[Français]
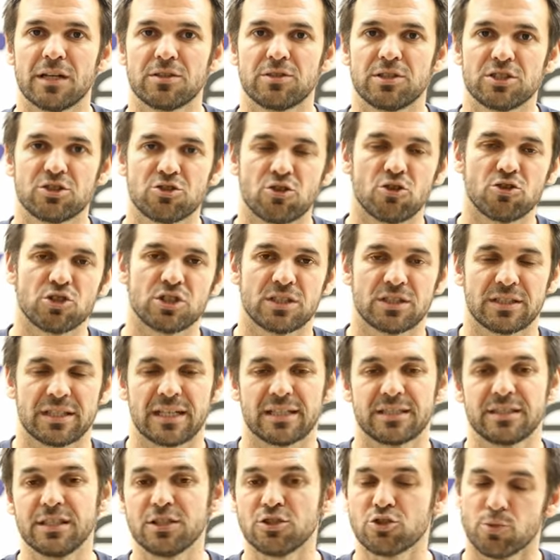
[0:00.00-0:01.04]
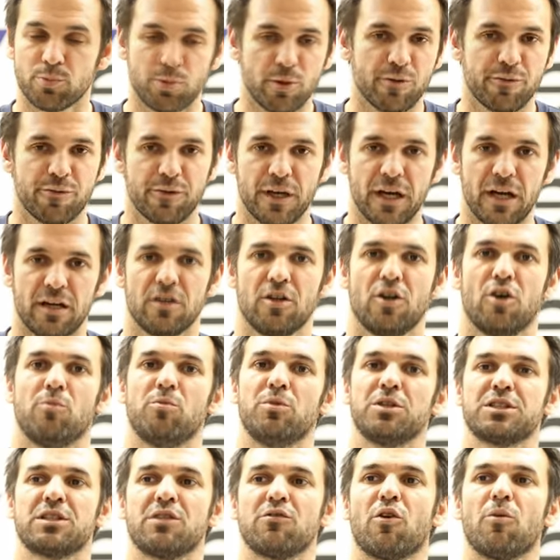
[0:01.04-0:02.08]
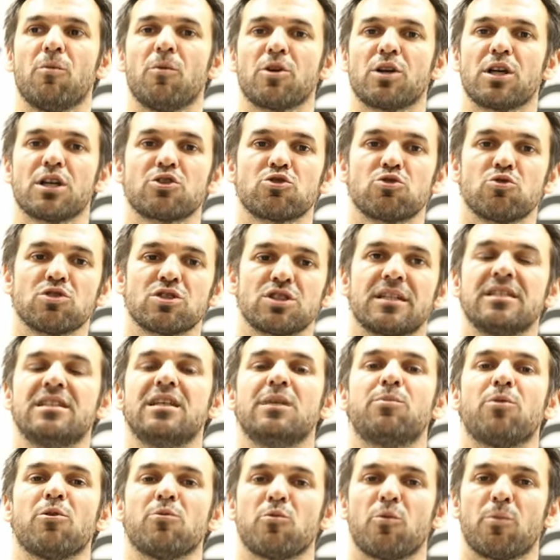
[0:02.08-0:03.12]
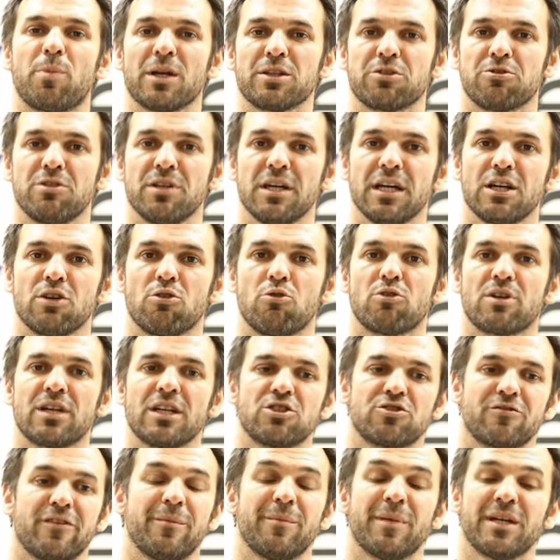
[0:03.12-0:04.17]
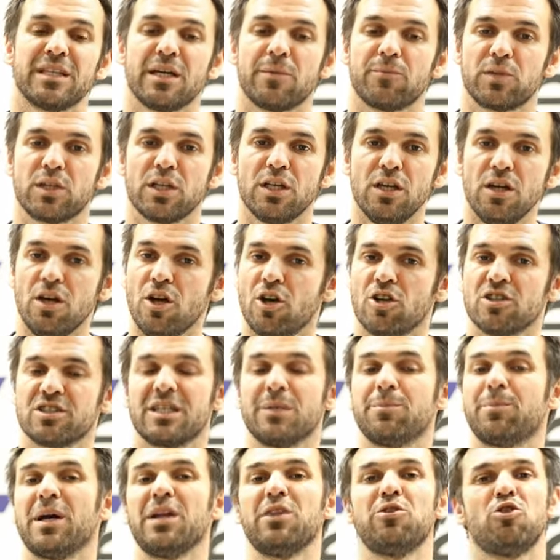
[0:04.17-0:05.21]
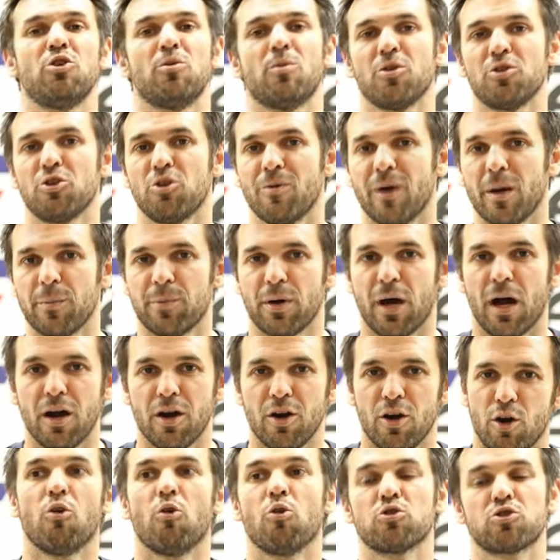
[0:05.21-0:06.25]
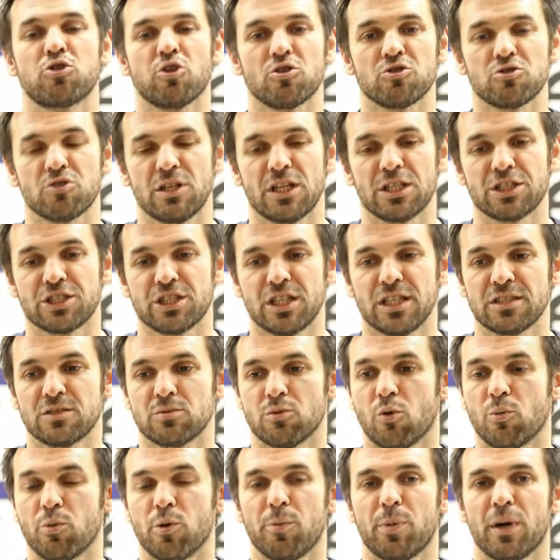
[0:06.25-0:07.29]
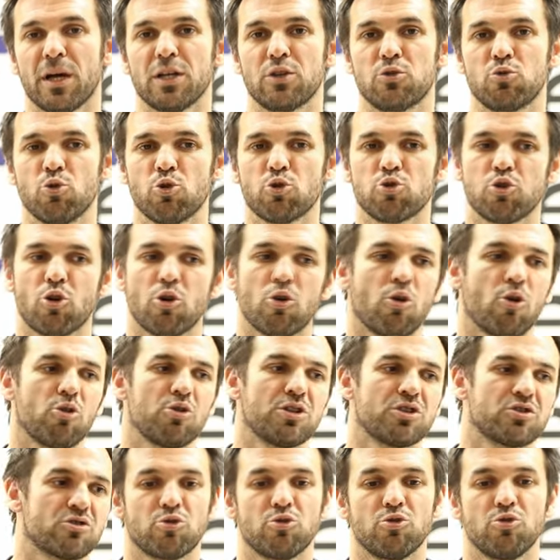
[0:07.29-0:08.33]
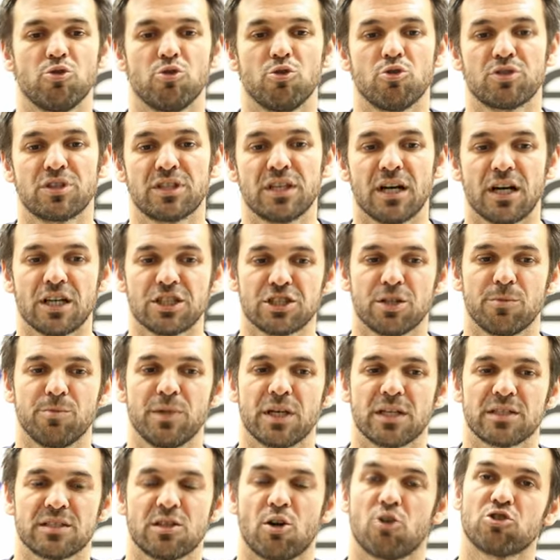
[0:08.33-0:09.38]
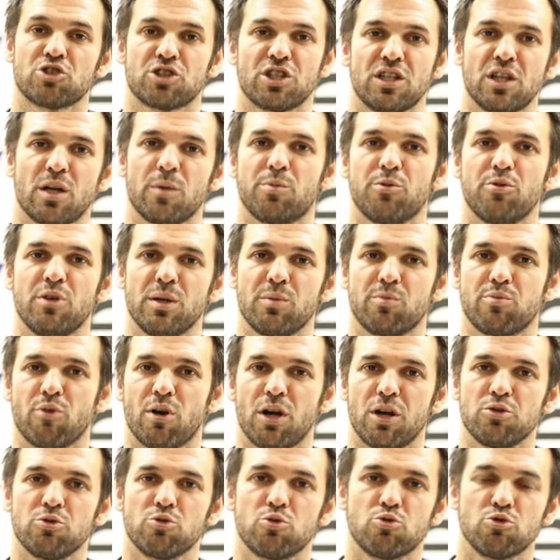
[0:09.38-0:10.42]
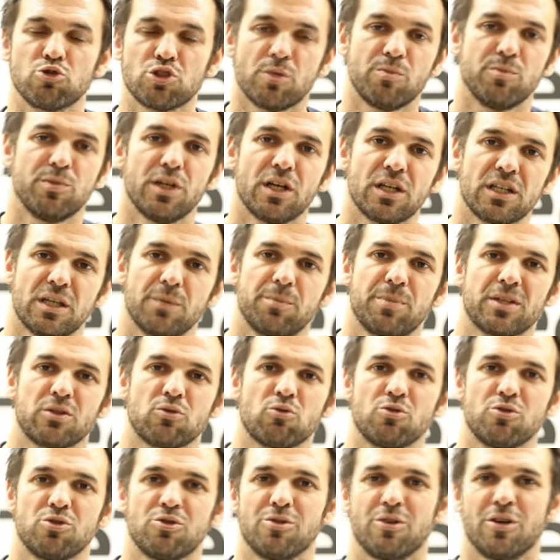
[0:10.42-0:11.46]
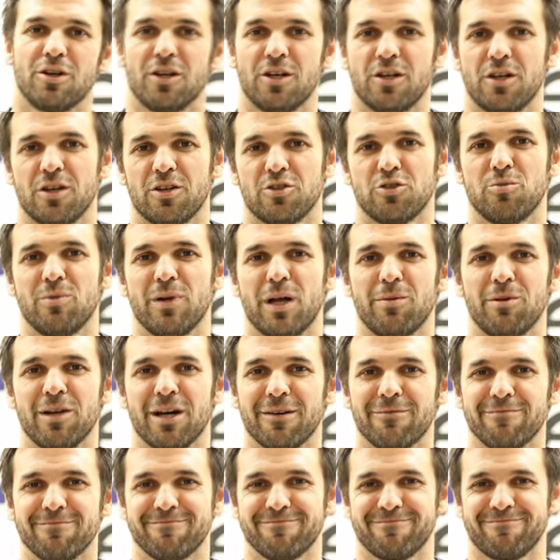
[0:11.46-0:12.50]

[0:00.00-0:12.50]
d'échanges et de tactiques, je peux le faire. Mais c'est vraiment quelque chose qui dépend de mon partenaire et auquel je vais m'adapter. C'est pas une demande de ma part. Autant sur la chaise, on peut parler de tout, autant quand on est sur le terrain, j'aime bien que ça enchaîne un peu les points et du coup, j'aime bien qu'il n'y ait pas trop de blabla.